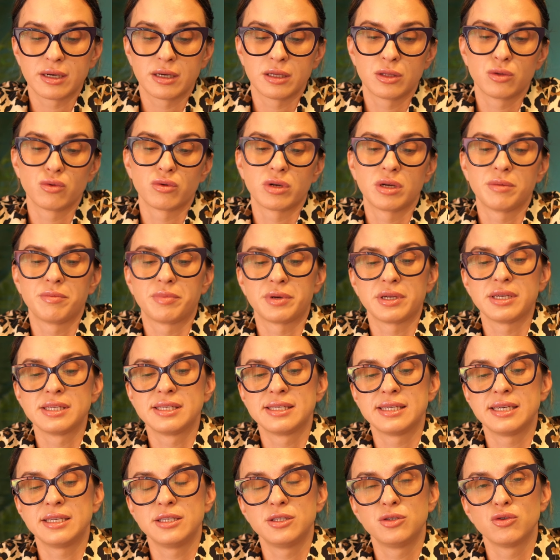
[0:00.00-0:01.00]
которое
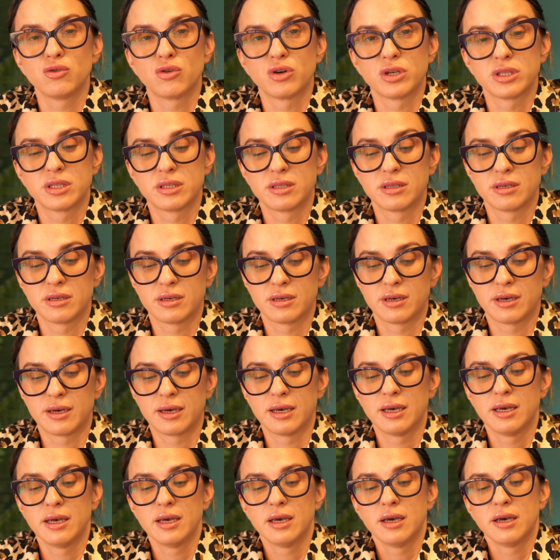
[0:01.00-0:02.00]
произойдет
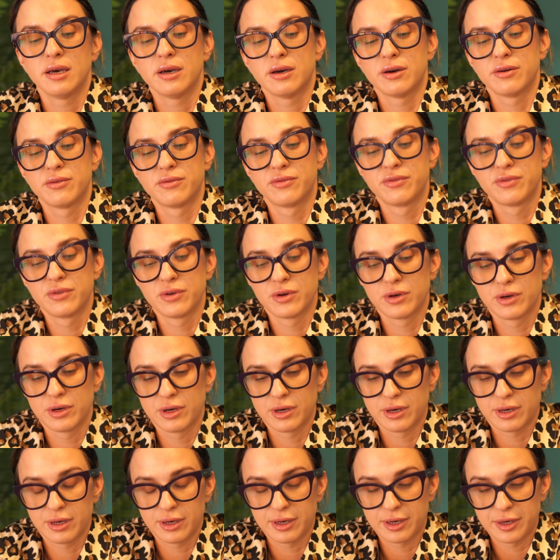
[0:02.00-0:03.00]
э,
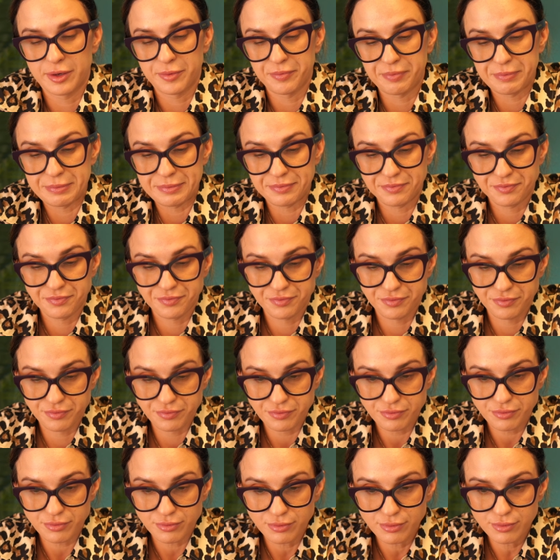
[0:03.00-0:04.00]
в
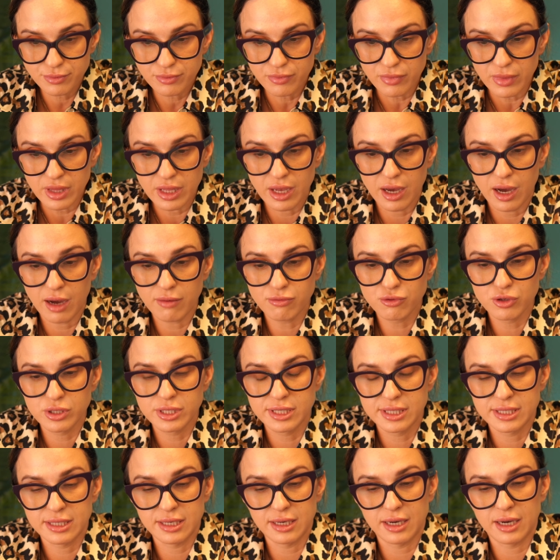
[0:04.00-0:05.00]

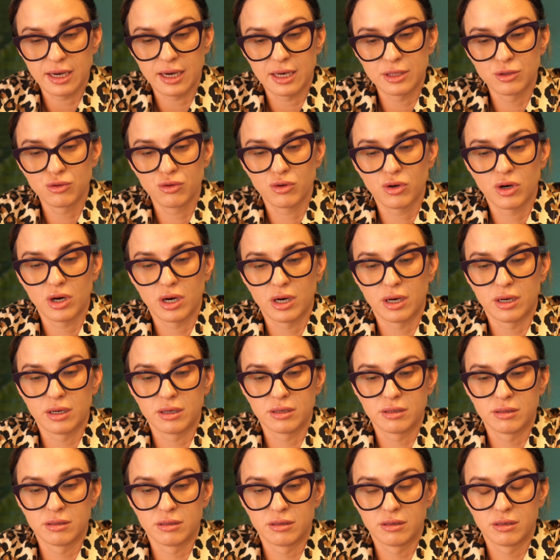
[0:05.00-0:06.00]
августе, оно
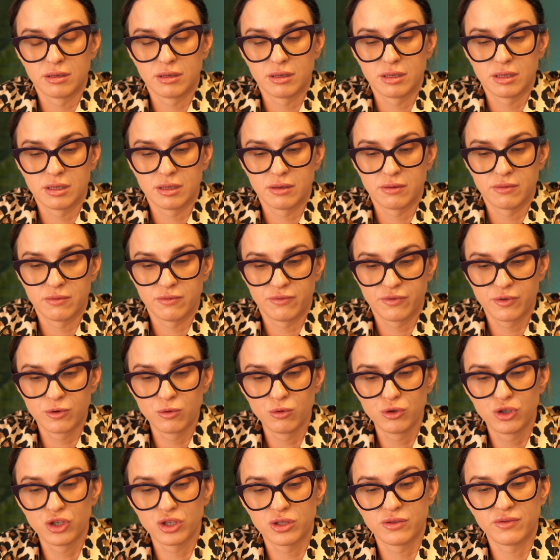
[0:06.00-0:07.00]
э,
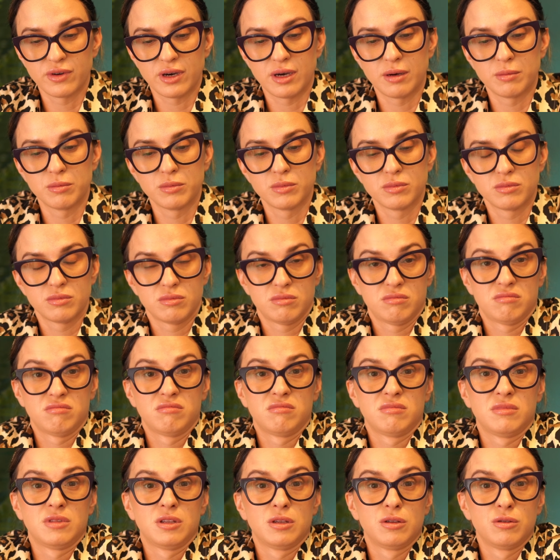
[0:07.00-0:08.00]
включит вам,
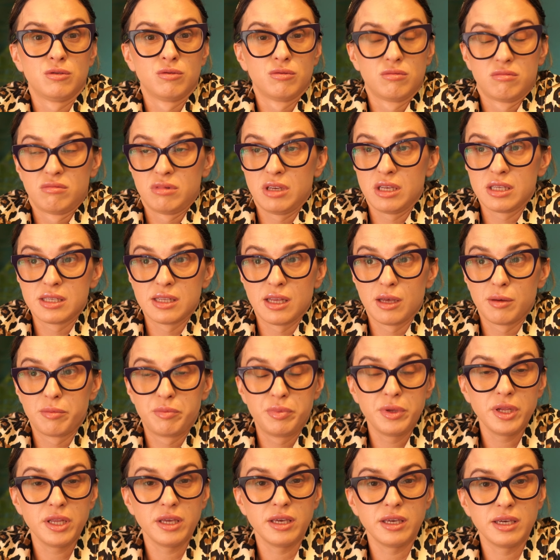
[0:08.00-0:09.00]
я не знаю,
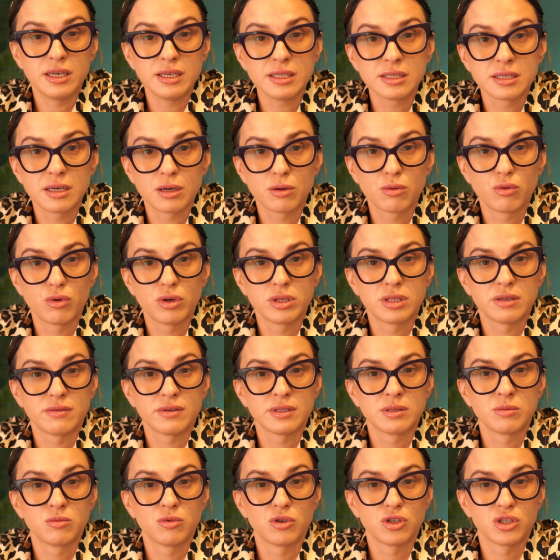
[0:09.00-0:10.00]
переезд какой-то,
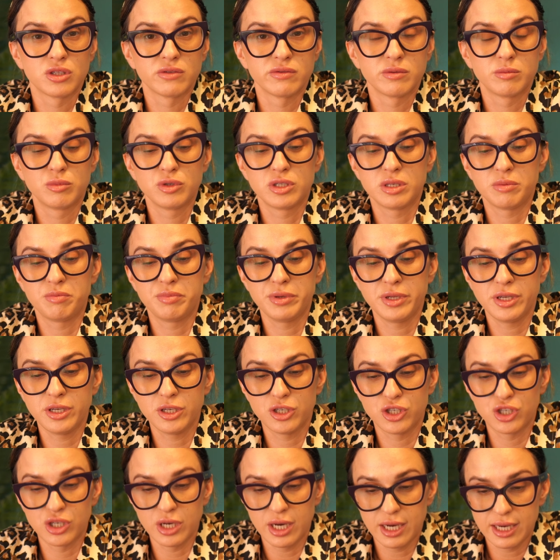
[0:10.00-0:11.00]
возможно, вы будете
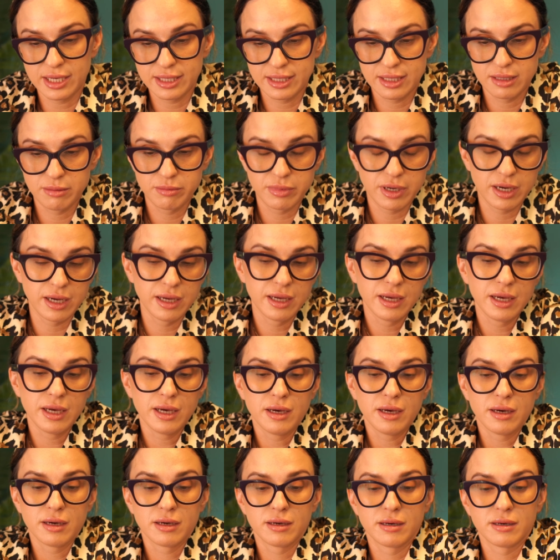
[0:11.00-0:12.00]
переезжать, либо
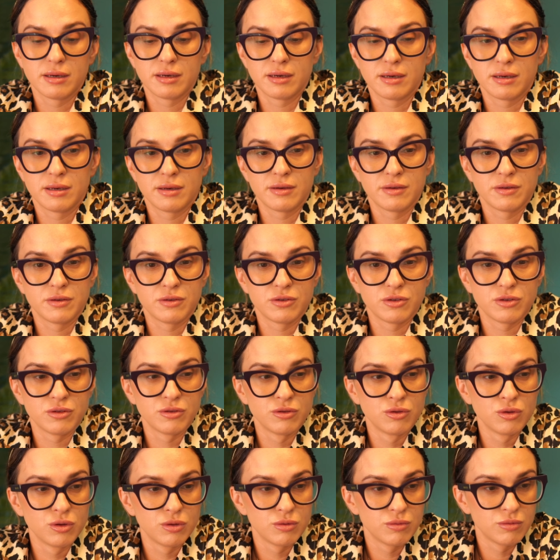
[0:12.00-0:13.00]
э,
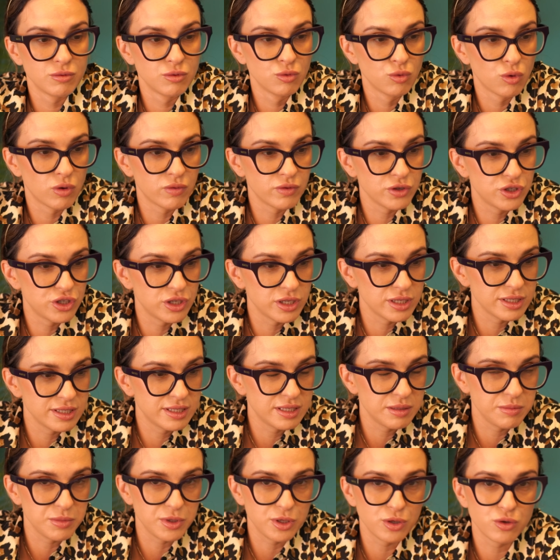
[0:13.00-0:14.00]
новый член
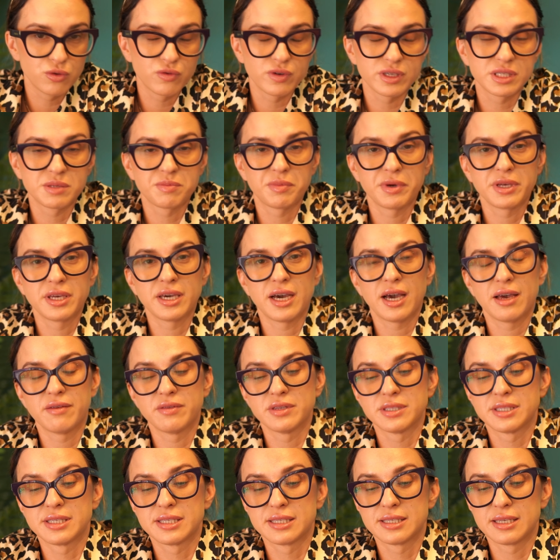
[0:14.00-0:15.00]
семьи у вас
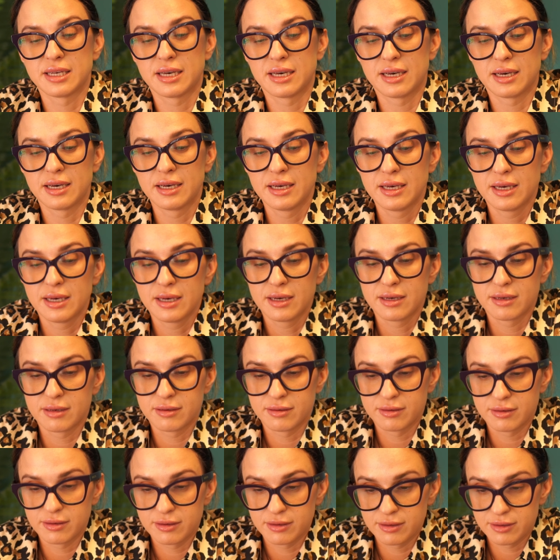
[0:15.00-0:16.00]
появится,
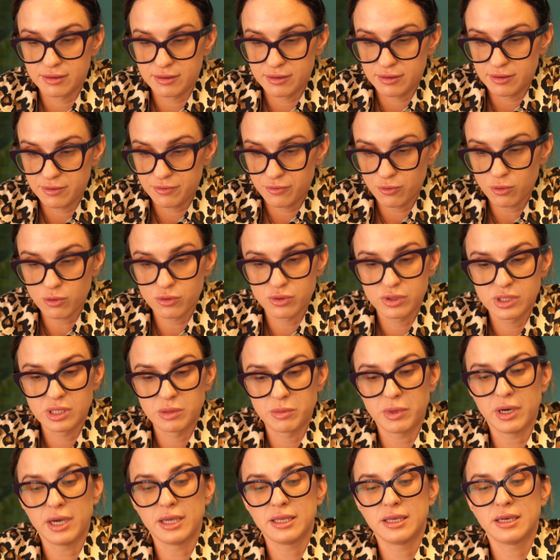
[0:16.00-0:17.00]
Э, фокус
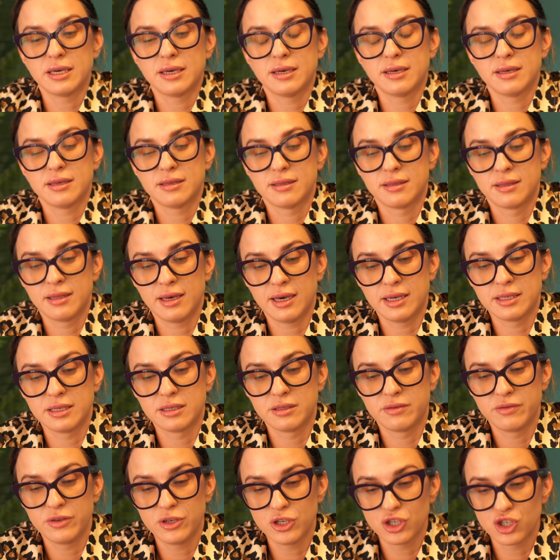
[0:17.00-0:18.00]
внимания на
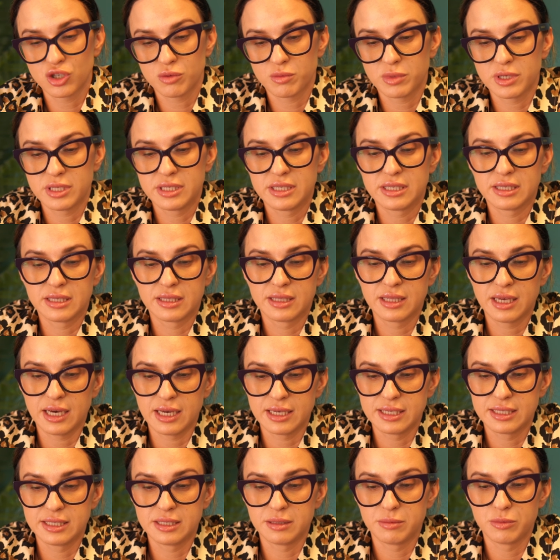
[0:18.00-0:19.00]
недвижимость,
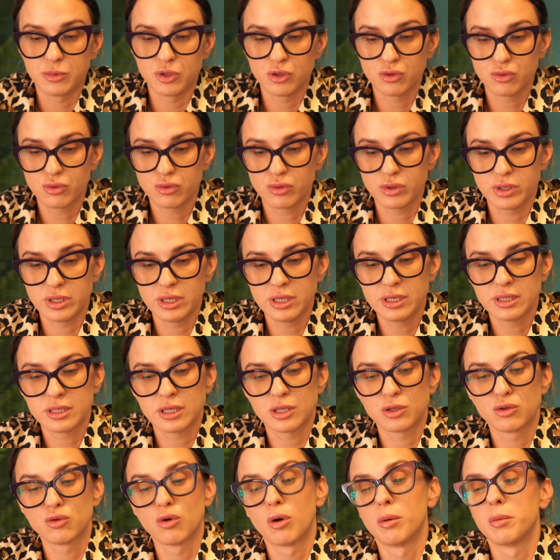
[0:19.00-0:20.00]
на семью и
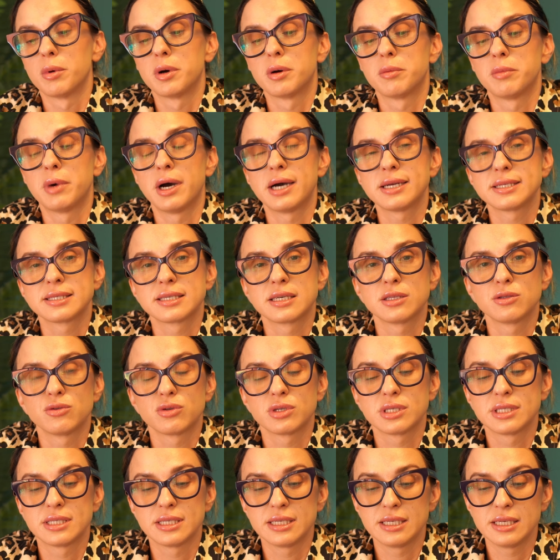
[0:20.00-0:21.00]
на дом. Марс,
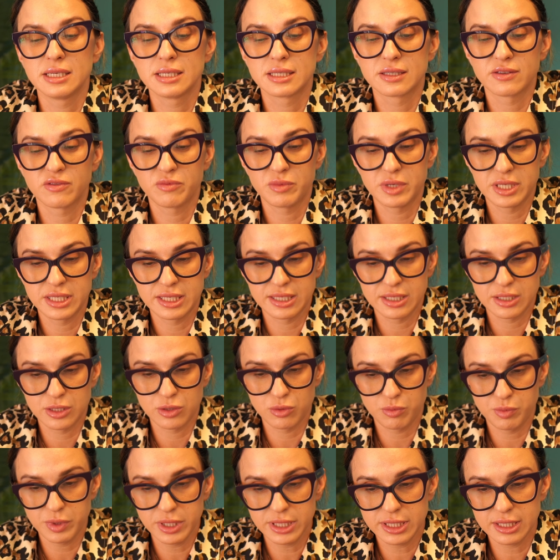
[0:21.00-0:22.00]
который соединится вместе с
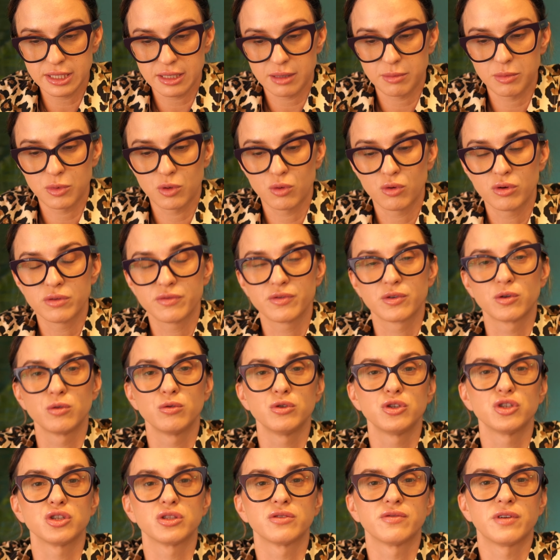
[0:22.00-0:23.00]
Юпитером, он
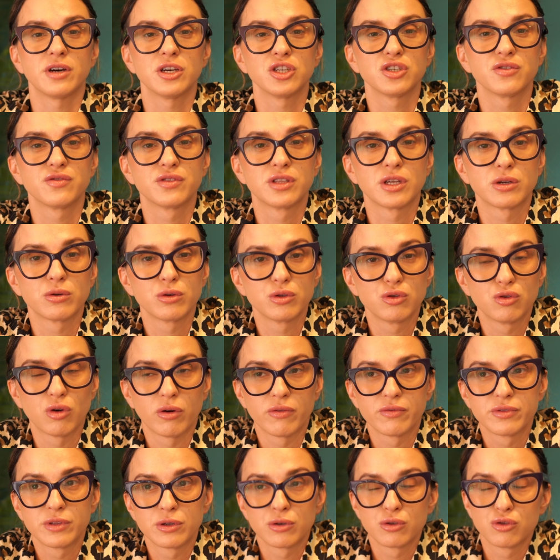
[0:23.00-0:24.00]
включит ваш второй
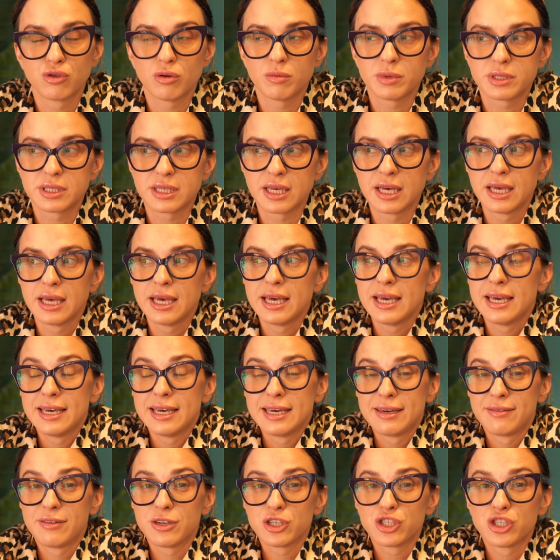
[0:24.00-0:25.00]
дом. Второй дом — это
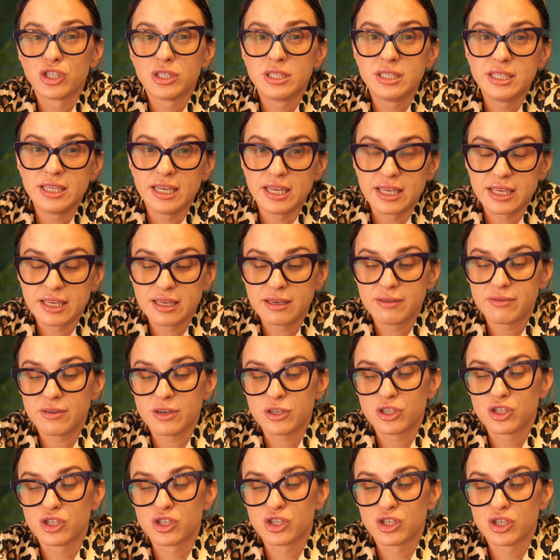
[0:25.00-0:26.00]
ваши деньги,
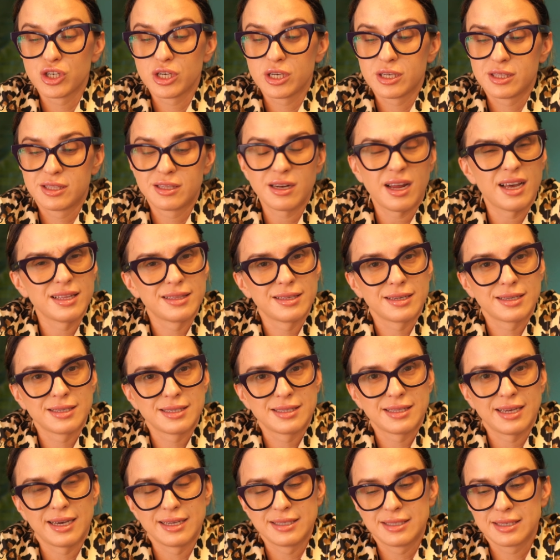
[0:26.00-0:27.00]
ваши траты,
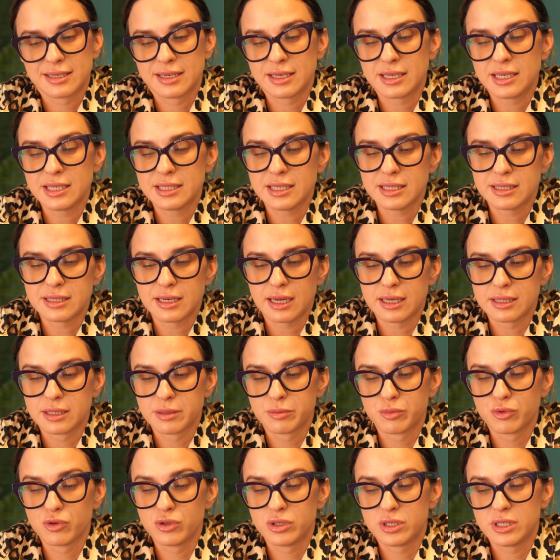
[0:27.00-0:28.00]
кстати. Какие-то
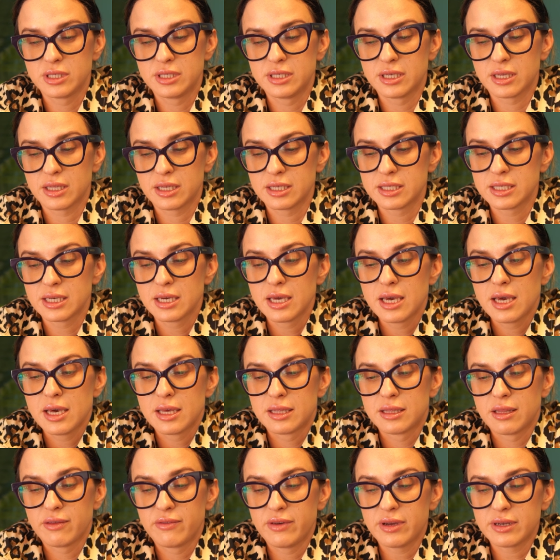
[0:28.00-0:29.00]
траты будете делать.
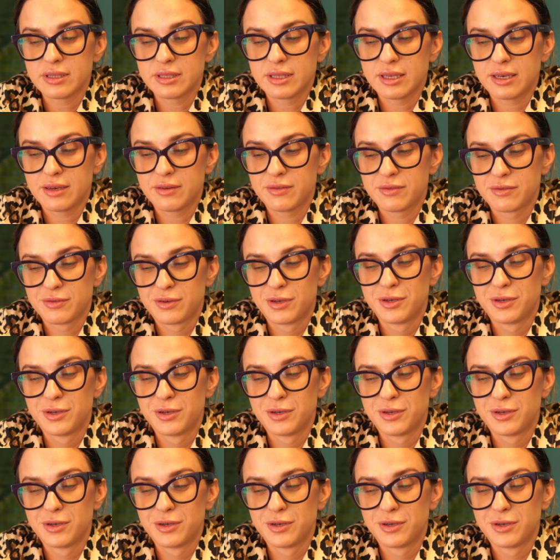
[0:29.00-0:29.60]
Наверное,